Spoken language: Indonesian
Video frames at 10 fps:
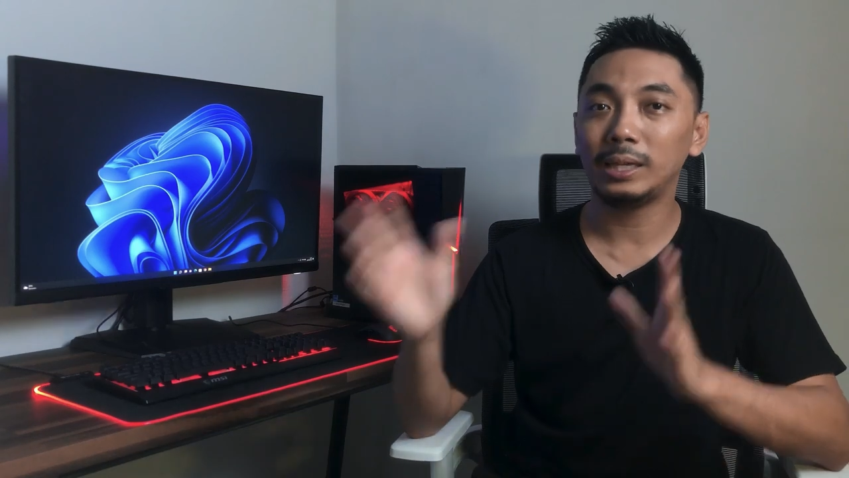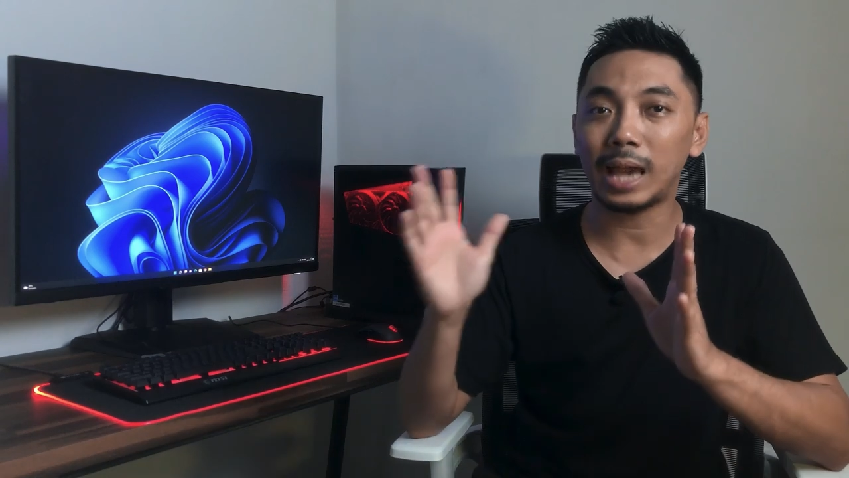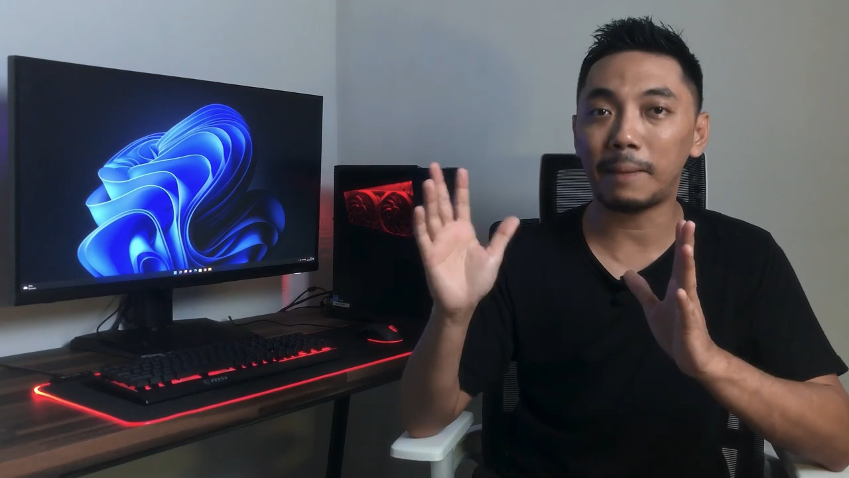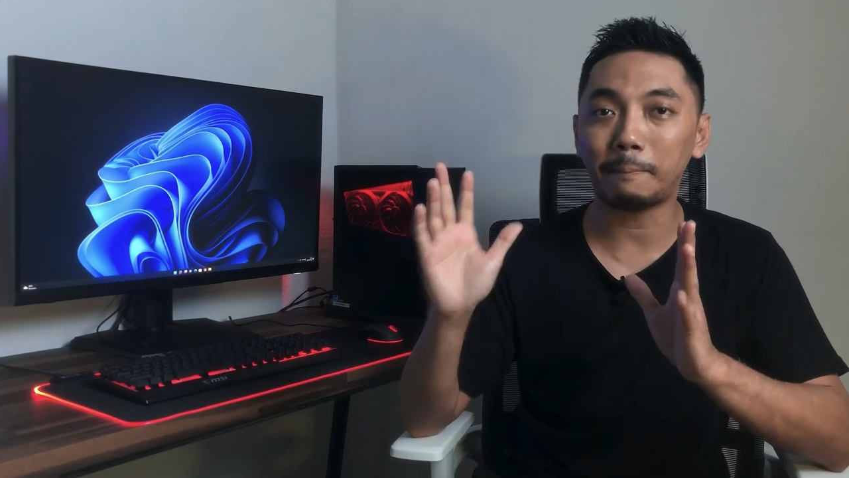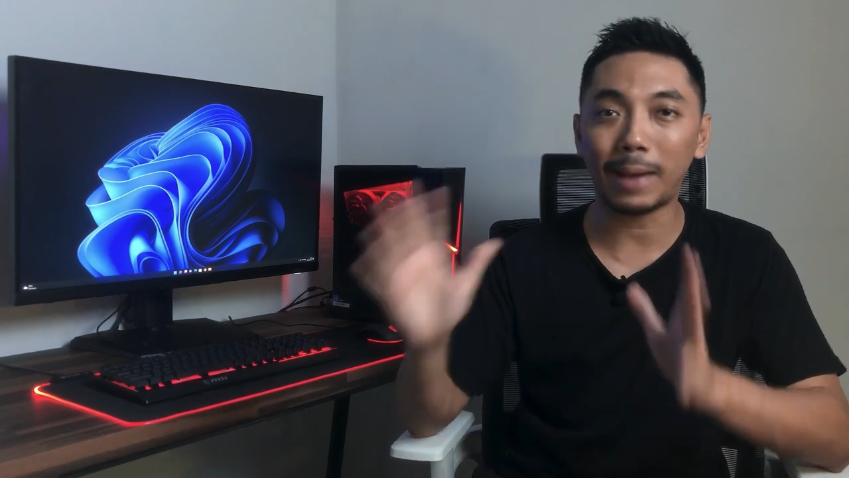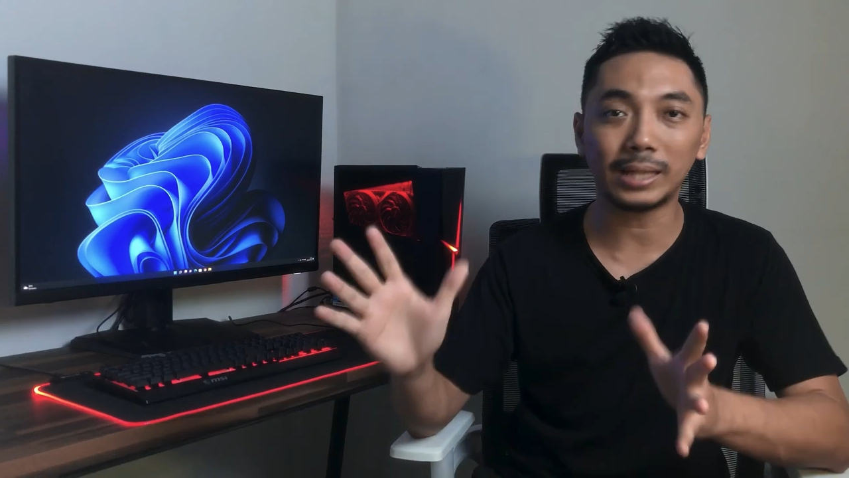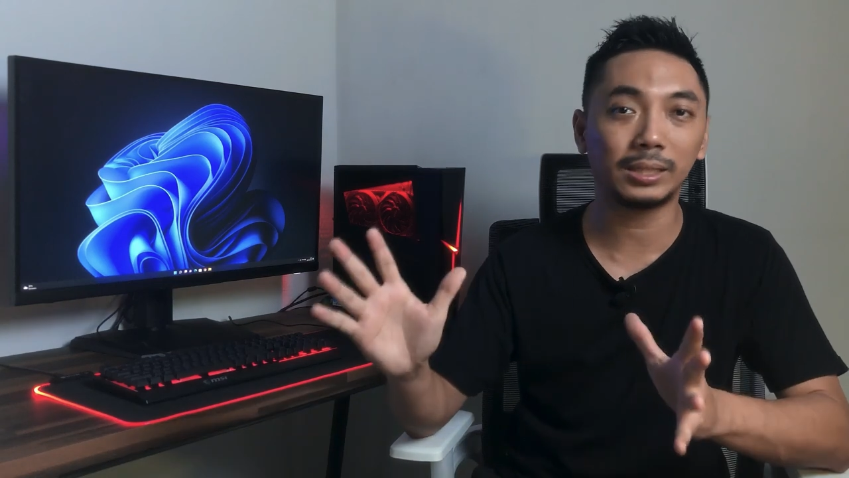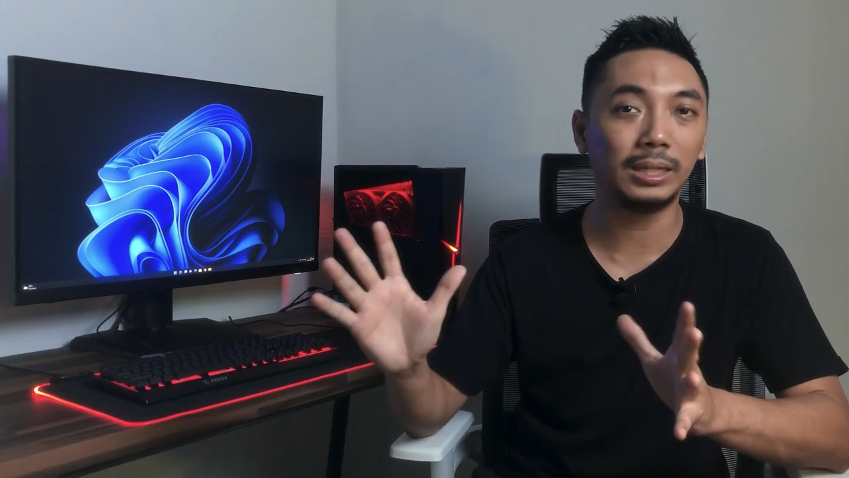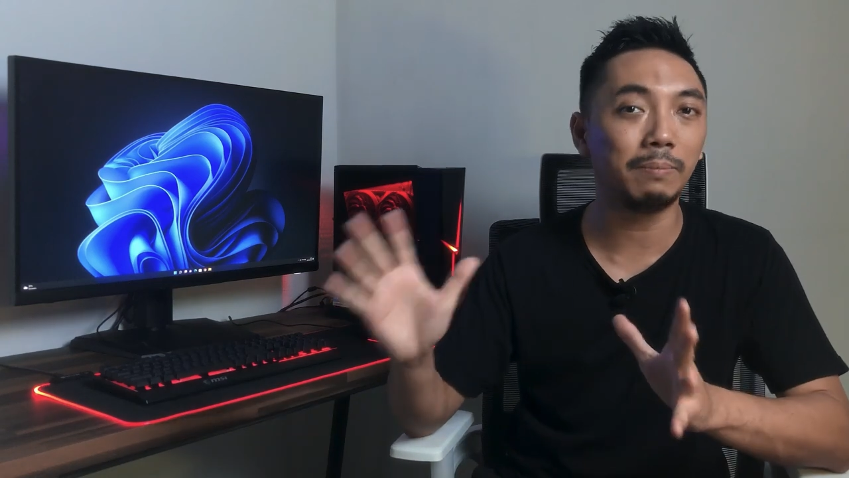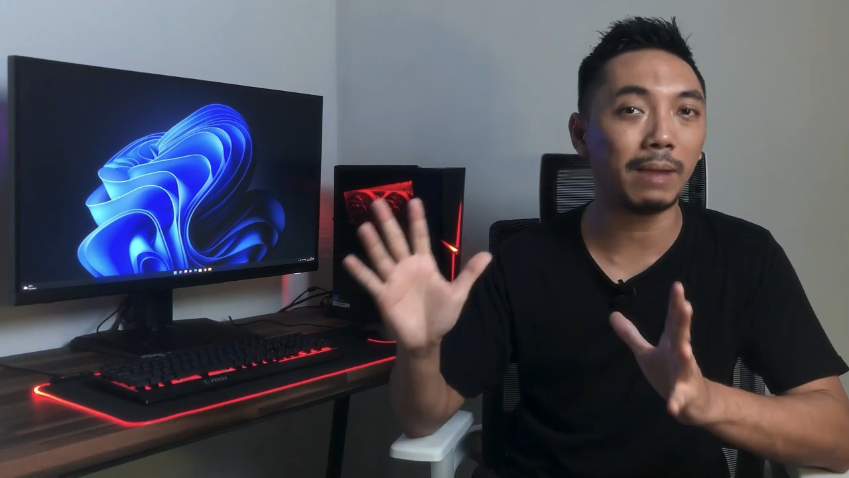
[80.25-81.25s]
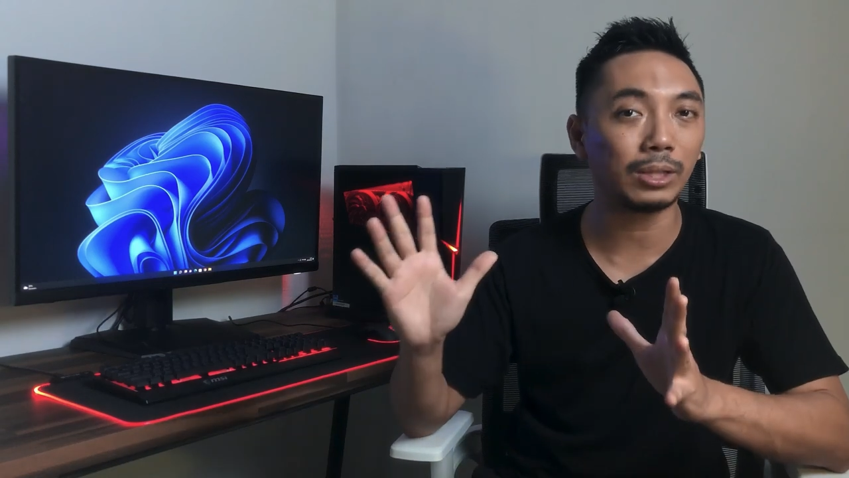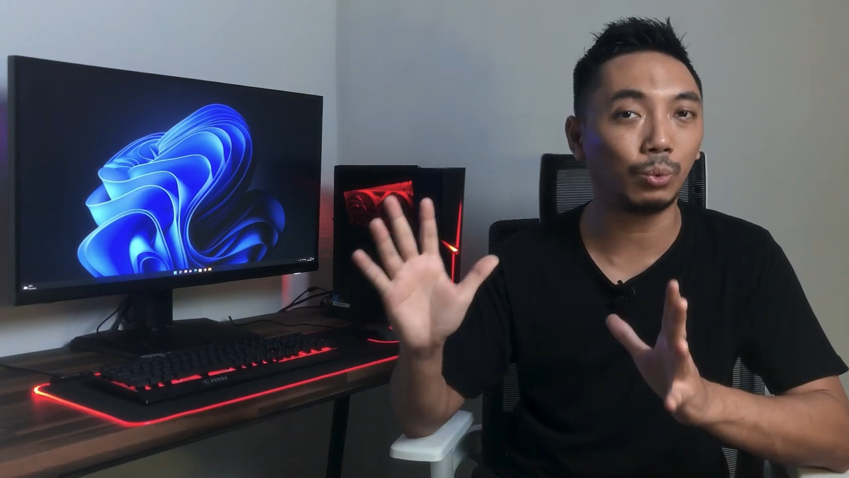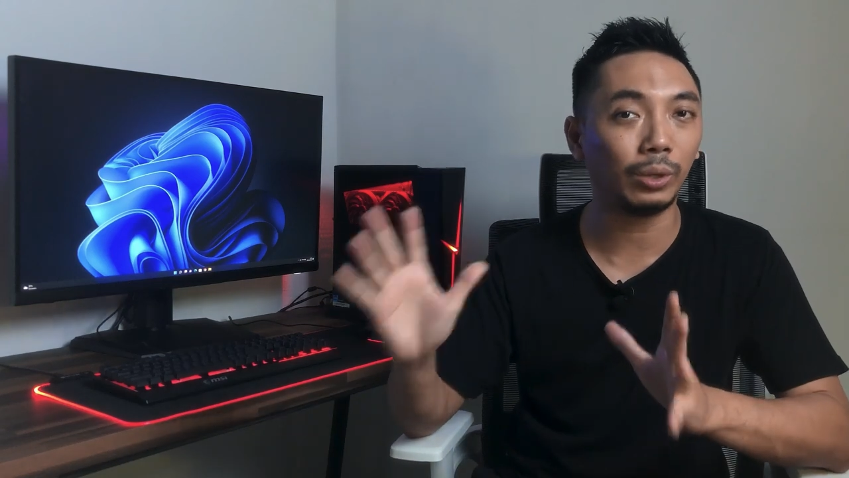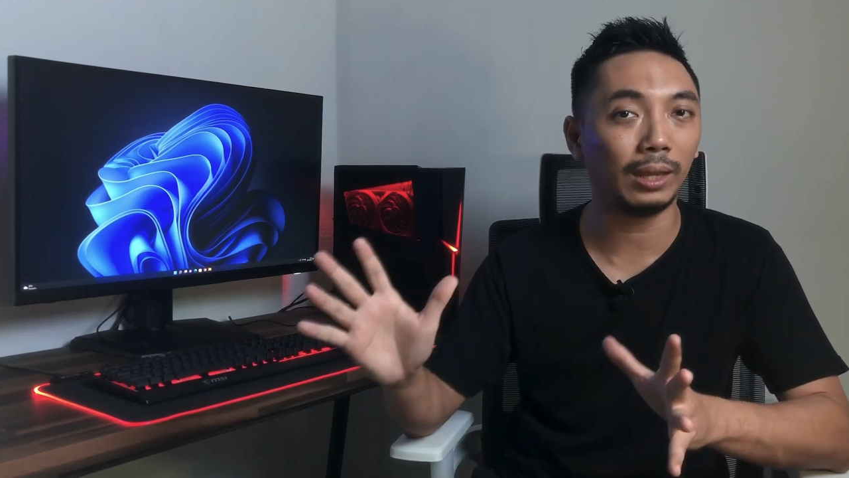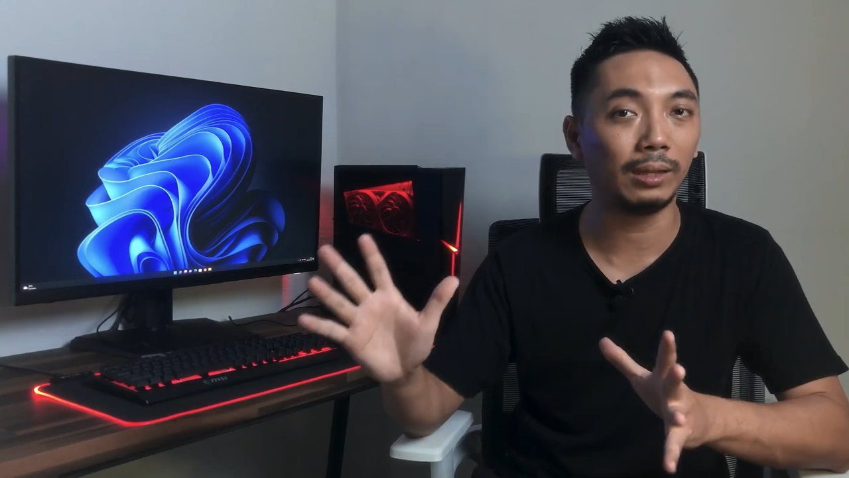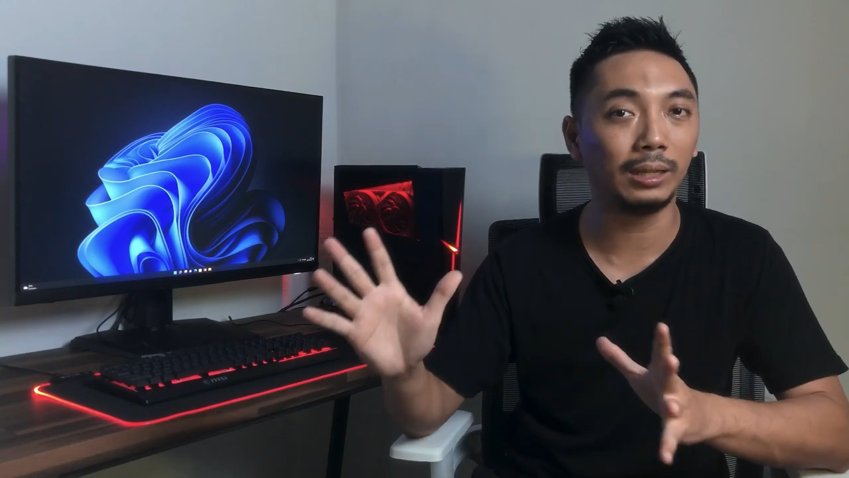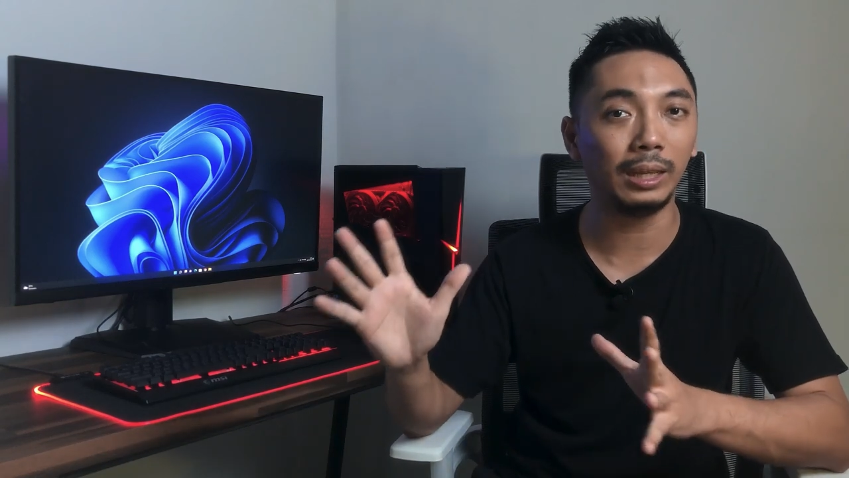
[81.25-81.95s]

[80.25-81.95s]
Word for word: yang pas dimasukin